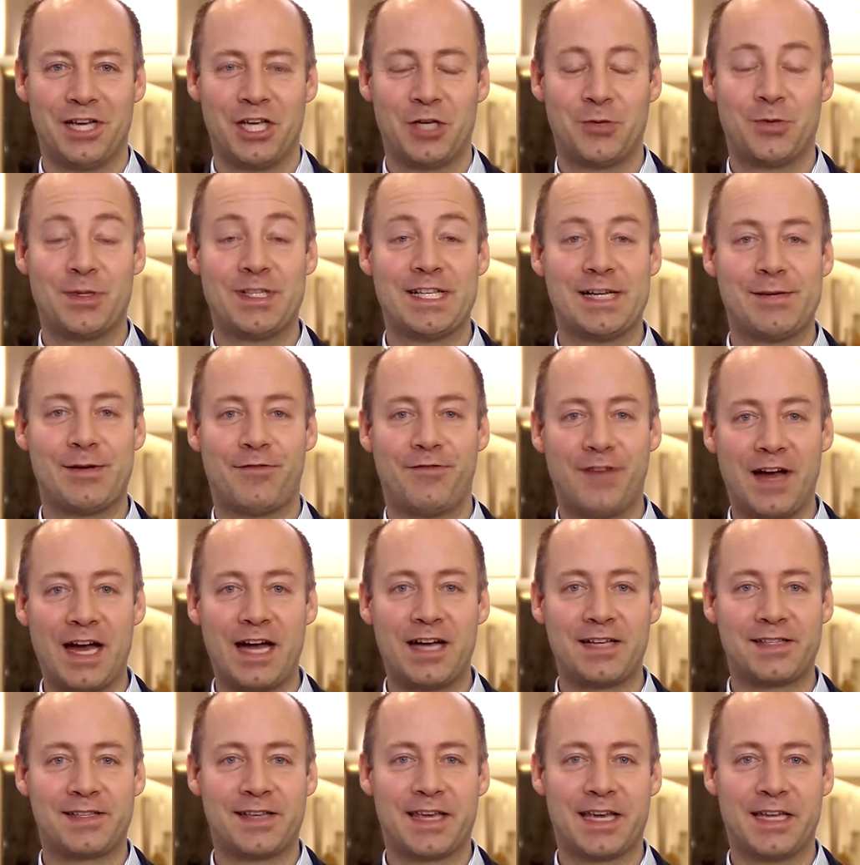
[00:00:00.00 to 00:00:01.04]
Ich bin selber
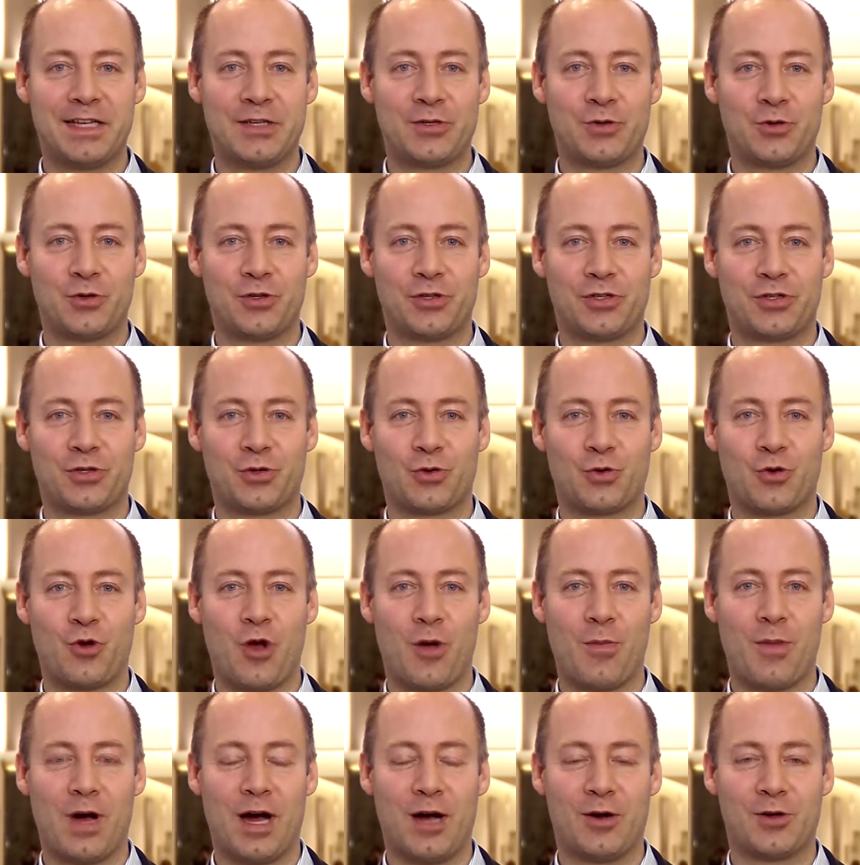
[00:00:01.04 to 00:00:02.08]
Pfarrerskind und
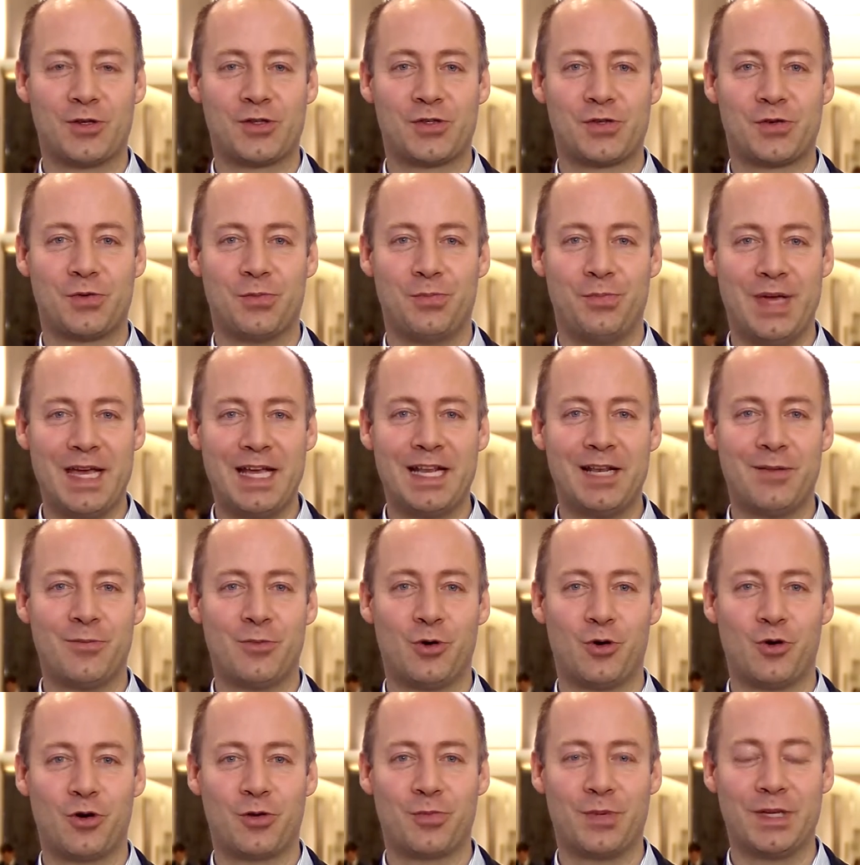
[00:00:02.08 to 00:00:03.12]
komme aus
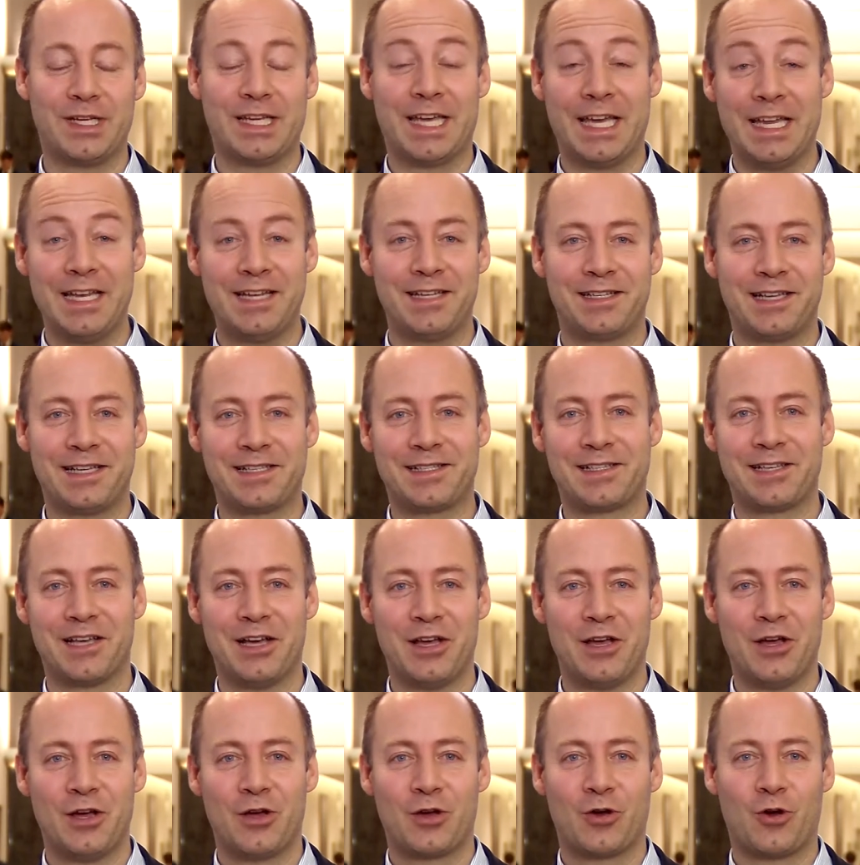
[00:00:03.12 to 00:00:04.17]
Mecklenburg, bin Kind des
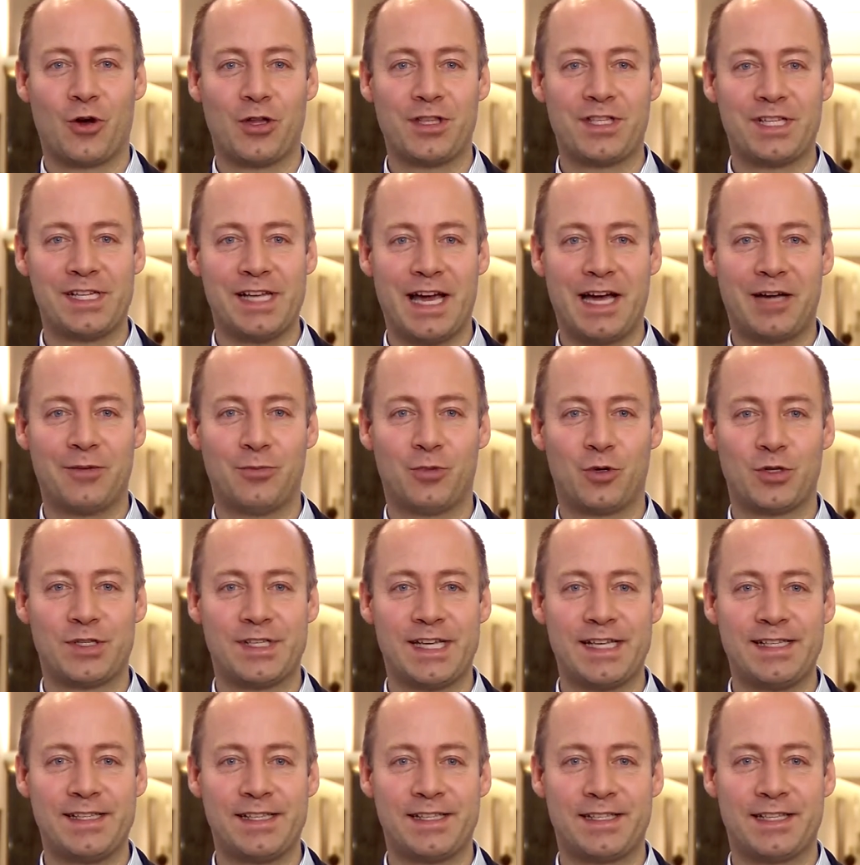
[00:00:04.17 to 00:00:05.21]
konziliaren
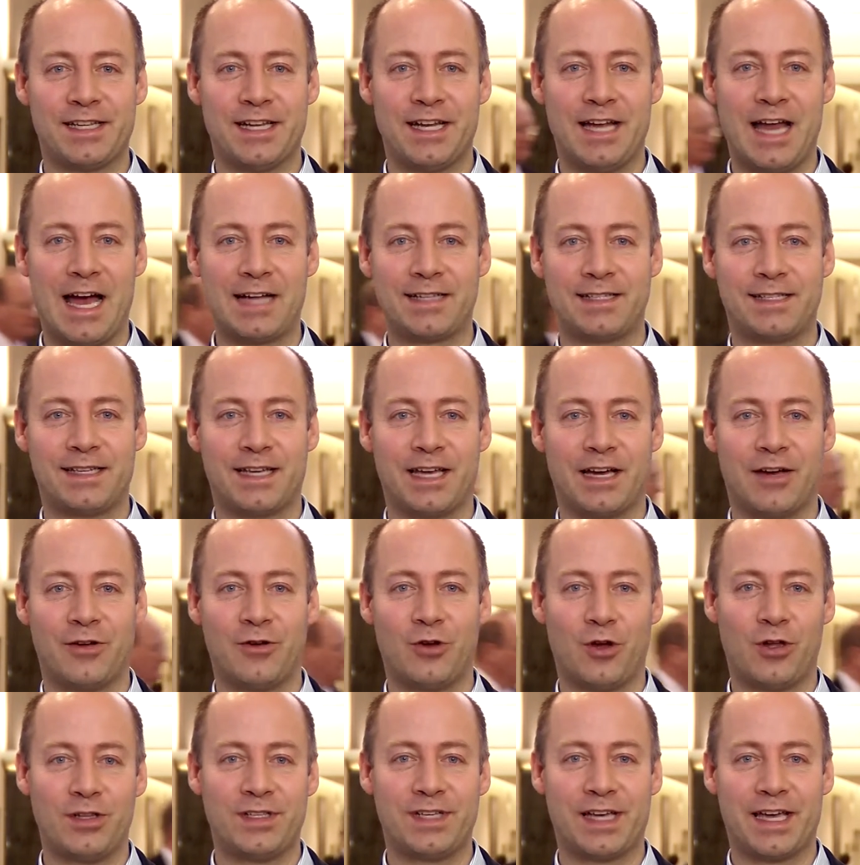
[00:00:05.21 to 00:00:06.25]
Prozesses in den 80er und
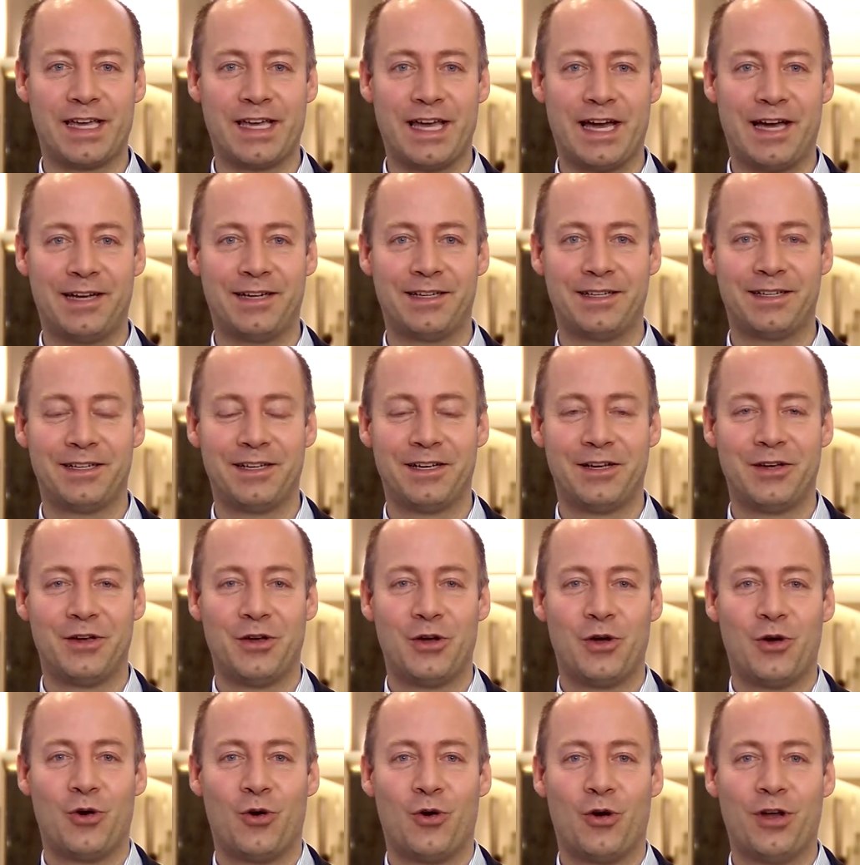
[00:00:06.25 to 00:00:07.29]
90er Jahren
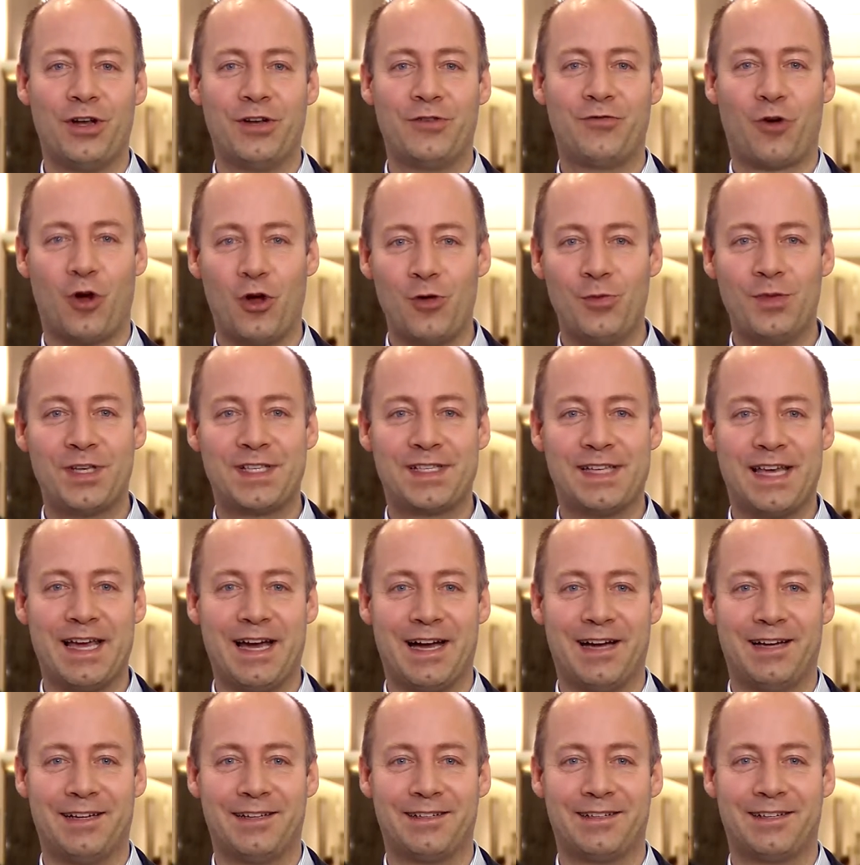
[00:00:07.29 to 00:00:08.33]
und freue mich
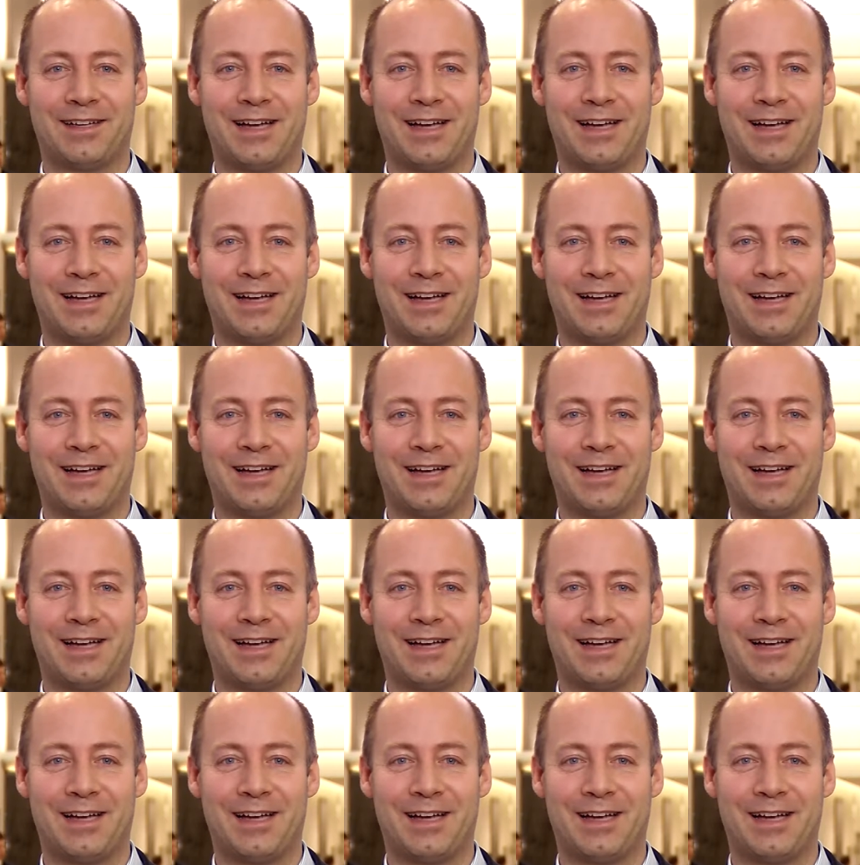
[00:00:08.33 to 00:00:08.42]
sehr,